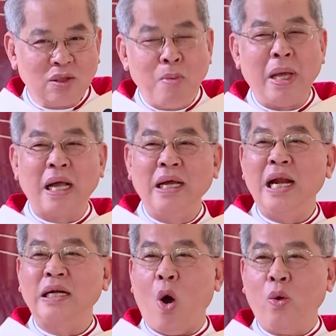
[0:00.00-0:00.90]
thôi mình cứ nghĩ
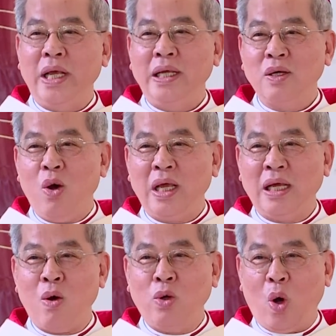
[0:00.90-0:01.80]
là đổ đi đôi khi
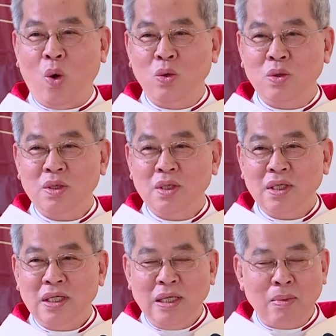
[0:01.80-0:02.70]
không có đổ
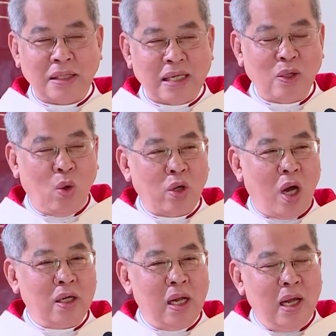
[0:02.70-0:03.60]
nhưng mà dạy đủ
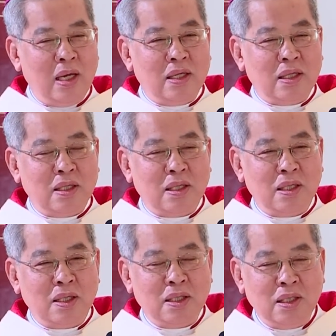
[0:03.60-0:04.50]
rồi
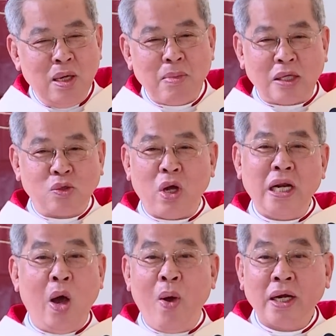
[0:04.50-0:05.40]
nhưng mà chúng con
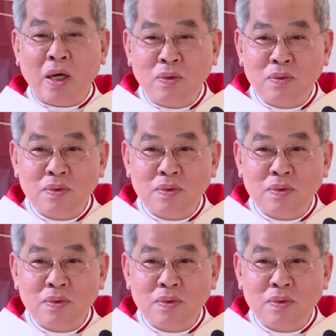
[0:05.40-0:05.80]
hiểu hết không